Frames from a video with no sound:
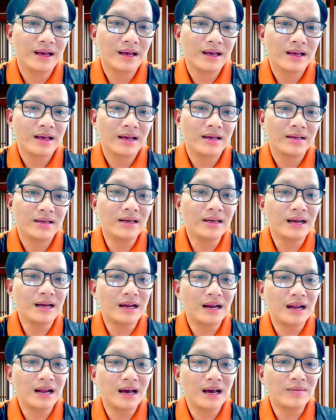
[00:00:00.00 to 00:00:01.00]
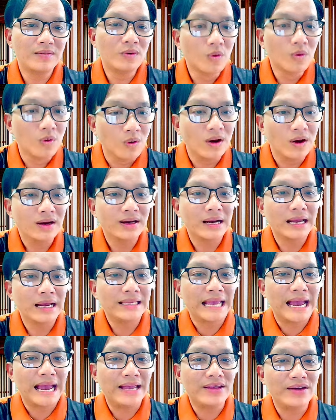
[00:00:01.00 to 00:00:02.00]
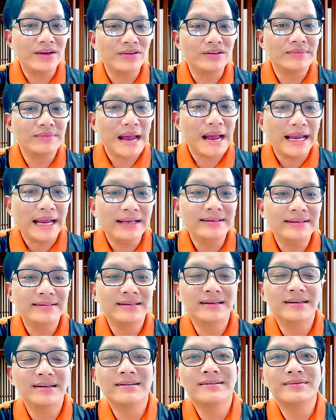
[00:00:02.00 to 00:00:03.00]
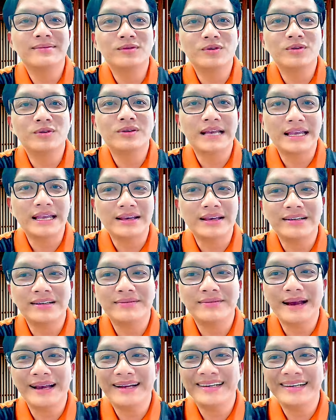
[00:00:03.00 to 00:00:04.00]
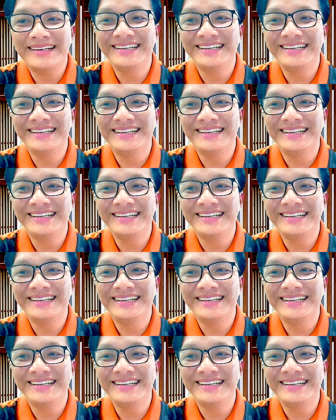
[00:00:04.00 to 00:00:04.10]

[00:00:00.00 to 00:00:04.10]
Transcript: à, nick hl mua đã trả cho người bán à, mua trả cho người bán